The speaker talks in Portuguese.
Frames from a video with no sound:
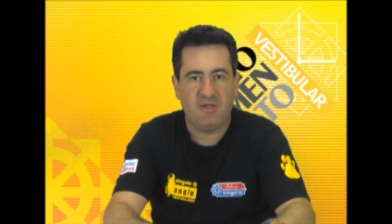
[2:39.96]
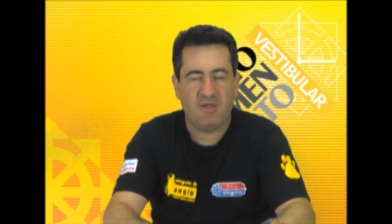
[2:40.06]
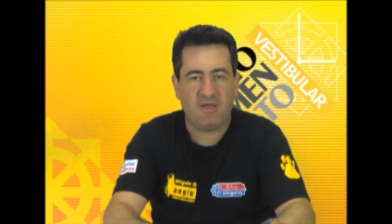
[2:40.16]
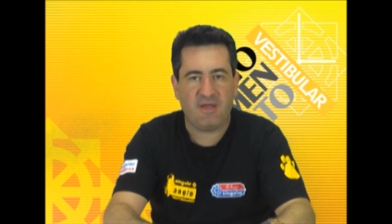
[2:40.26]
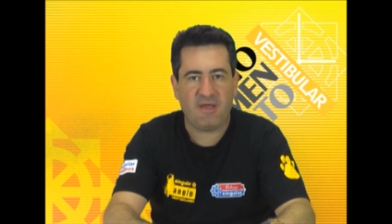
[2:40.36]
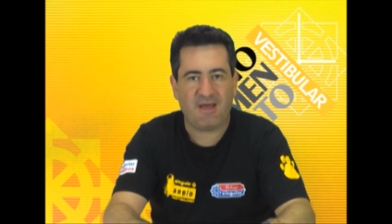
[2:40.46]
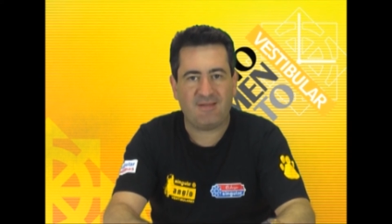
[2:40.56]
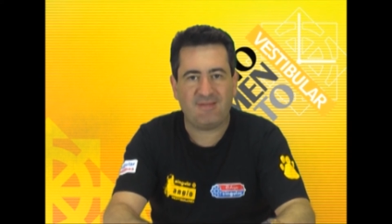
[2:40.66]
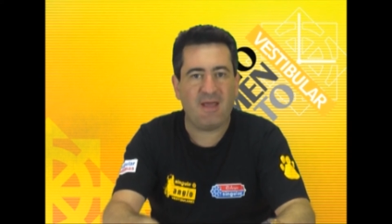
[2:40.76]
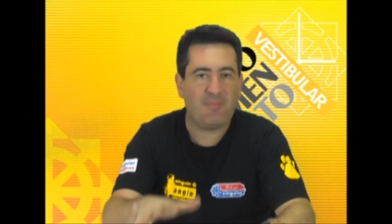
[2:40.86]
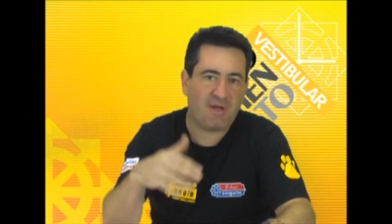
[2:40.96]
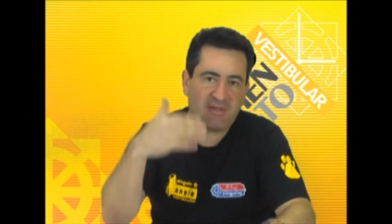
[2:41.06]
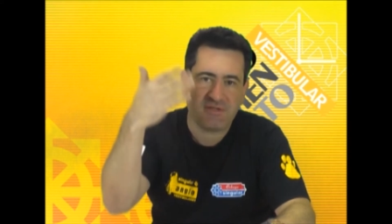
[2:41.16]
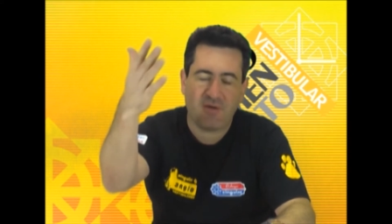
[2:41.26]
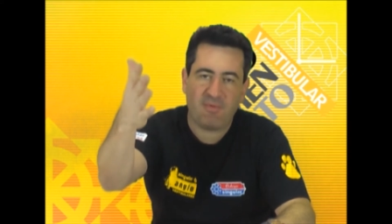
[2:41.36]
é, até
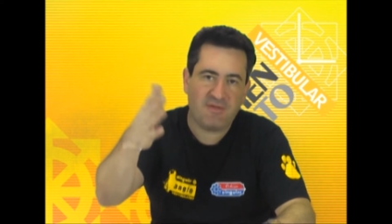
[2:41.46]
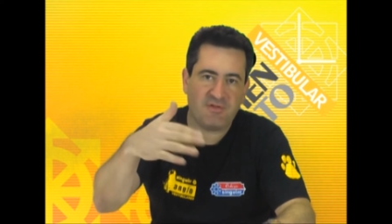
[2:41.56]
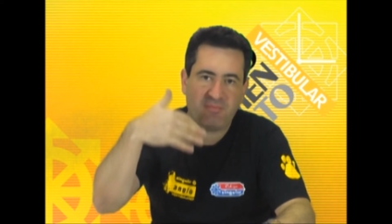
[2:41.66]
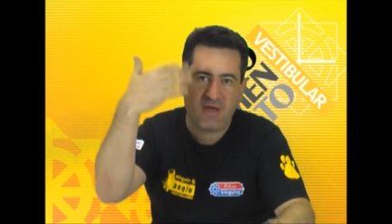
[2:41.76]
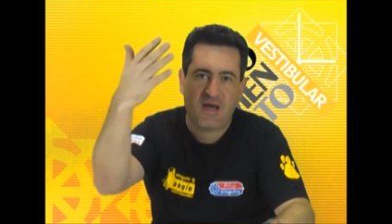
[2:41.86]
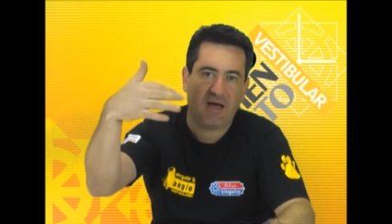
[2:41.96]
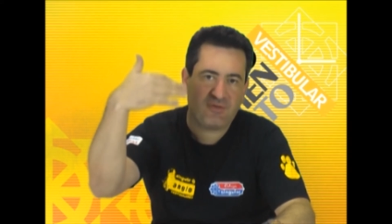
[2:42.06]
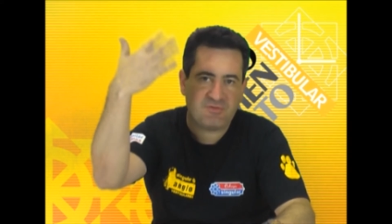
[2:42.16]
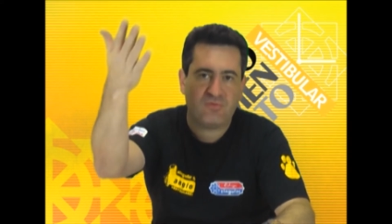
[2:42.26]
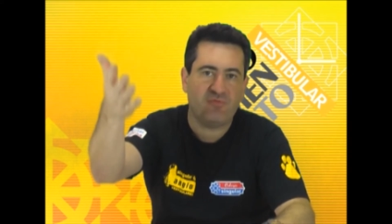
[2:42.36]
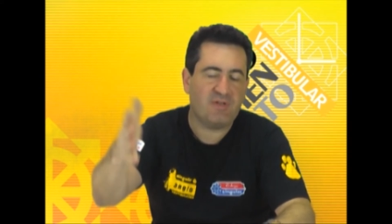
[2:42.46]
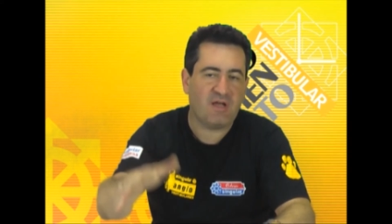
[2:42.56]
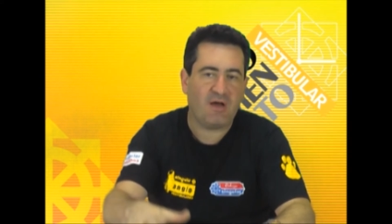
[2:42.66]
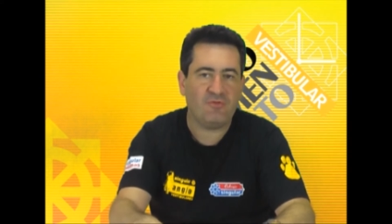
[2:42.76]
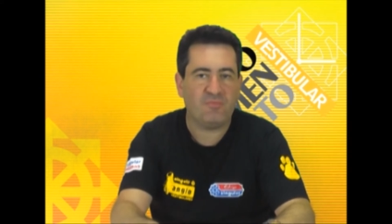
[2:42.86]
praticamente meados ou
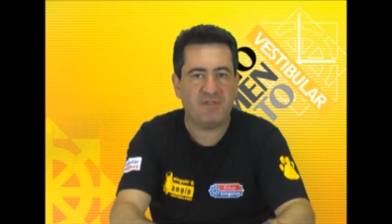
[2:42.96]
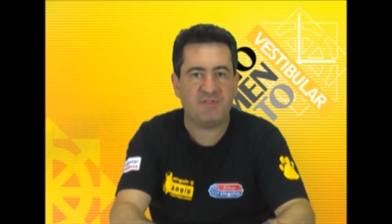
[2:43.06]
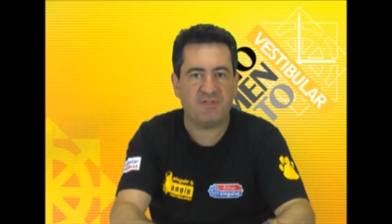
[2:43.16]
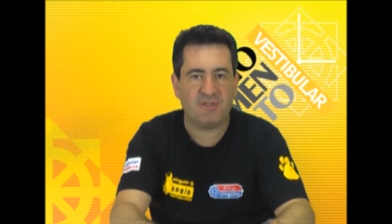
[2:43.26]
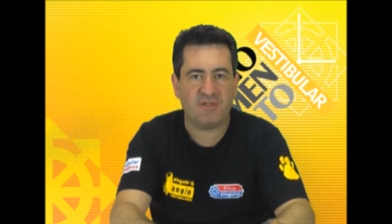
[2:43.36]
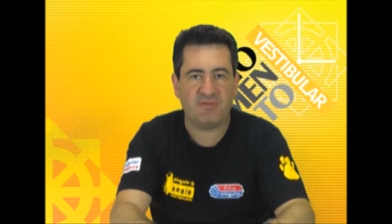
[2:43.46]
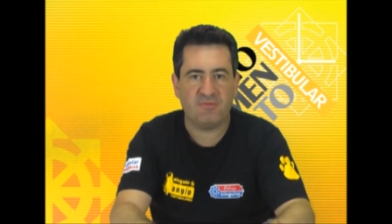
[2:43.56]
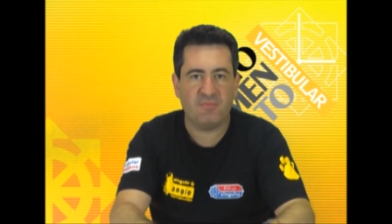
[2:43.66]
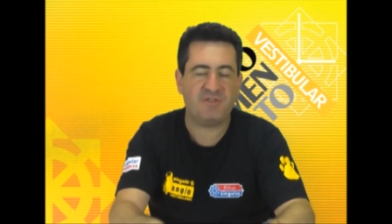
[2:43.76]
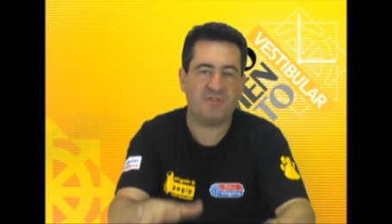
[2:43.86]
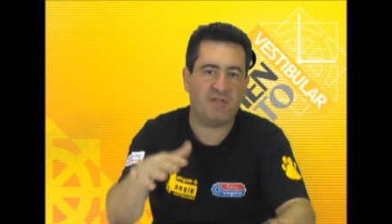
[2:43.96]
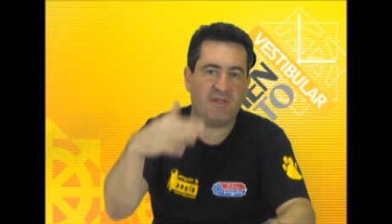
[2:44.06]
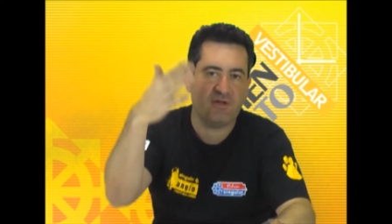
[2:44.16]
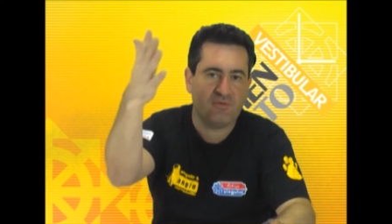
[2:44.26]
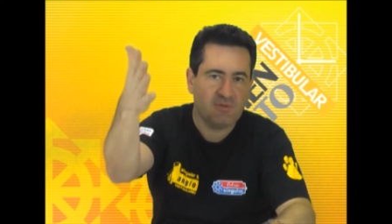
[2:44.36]
final do mês, de, do mês de
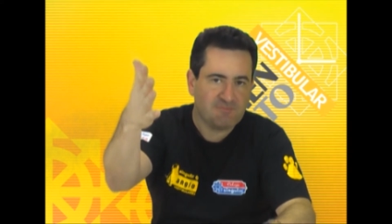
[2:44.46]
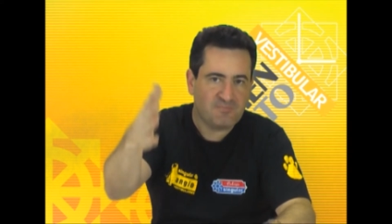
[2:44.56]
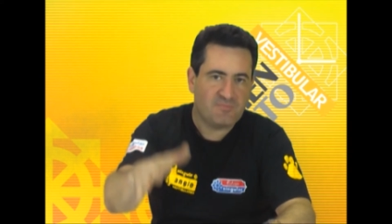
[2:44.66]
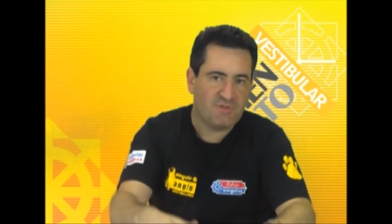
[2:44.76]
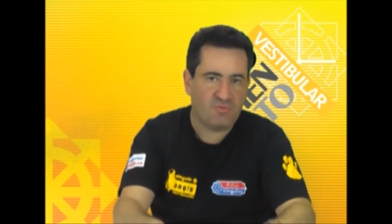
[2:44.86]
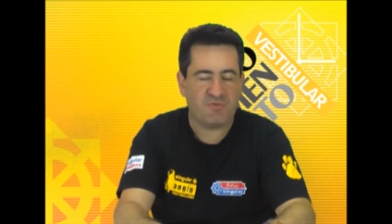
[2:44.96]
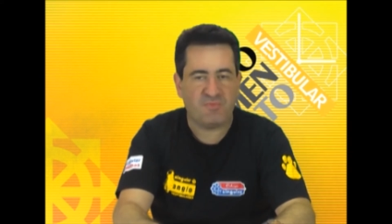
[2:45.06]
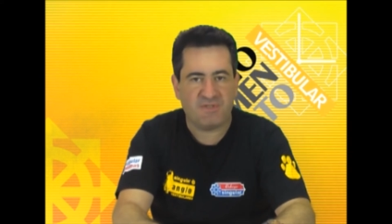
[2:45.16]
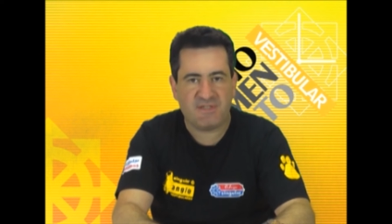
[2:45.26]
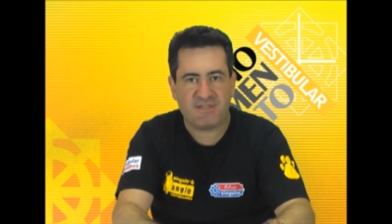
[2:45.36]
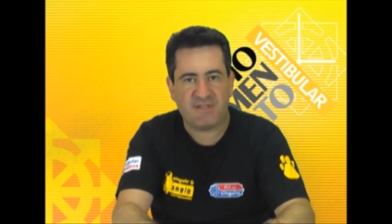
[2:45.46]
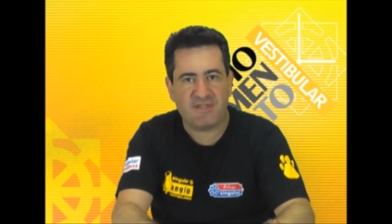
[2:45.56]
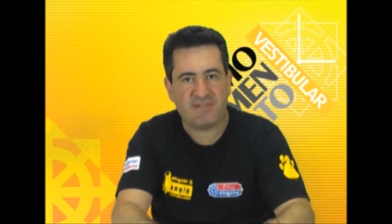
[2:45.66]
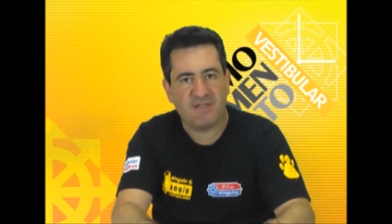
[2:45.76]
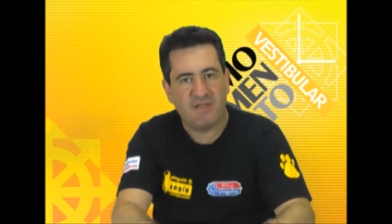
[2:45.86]
janeiro de
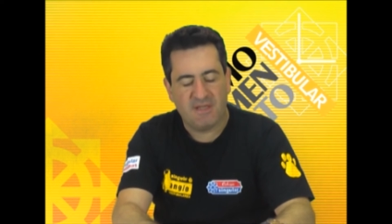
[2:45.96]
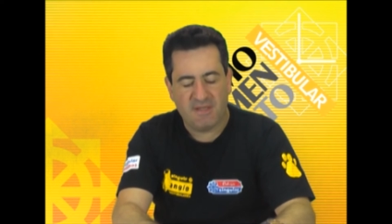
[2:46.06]
2016.